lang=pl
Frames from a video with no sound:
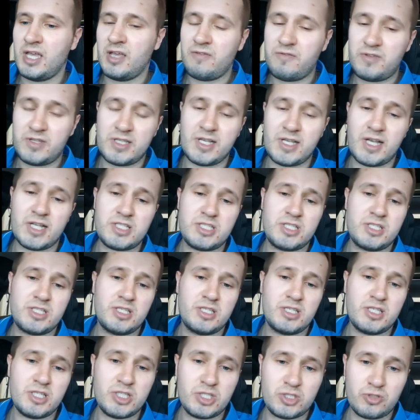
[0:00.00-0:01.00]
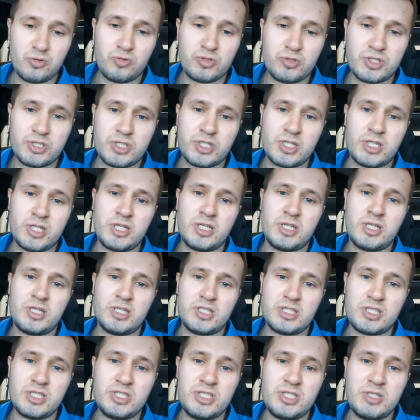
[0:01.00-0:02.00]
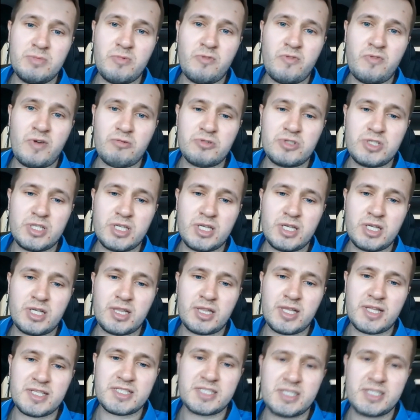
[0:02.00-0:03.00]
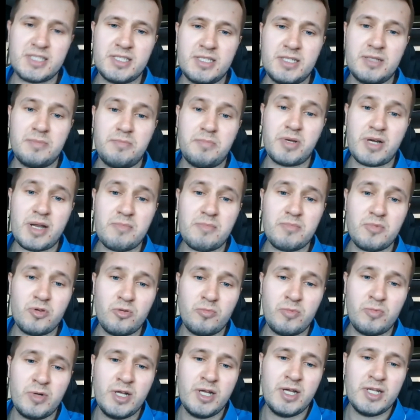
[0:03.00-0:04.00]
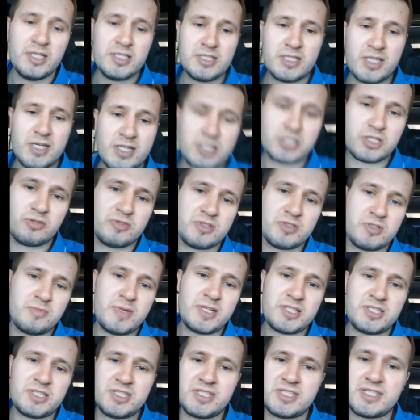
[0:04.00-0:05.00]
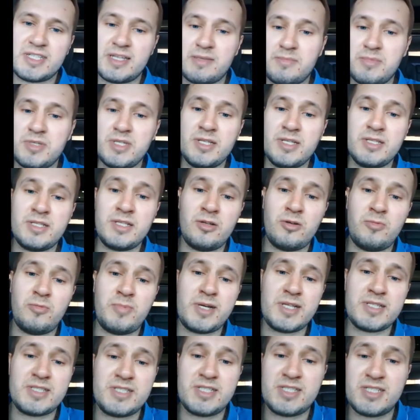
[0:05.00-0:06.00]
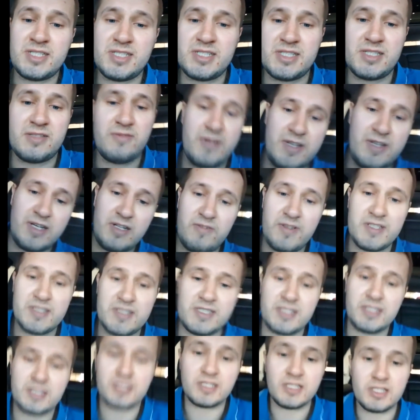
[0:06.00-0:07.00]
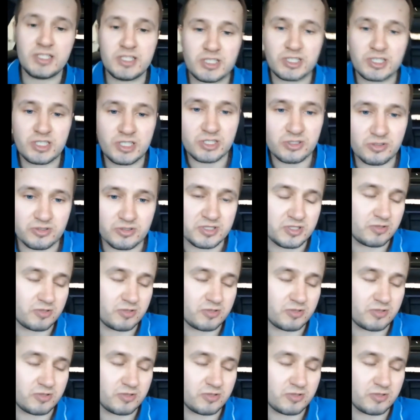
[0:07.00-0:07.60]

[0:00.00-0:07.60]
Widać i czuć, że siedzimy w aucie klasy premium. Zresztą zobaczcie sami, jeden obraz jest wart więcej niż tysiąc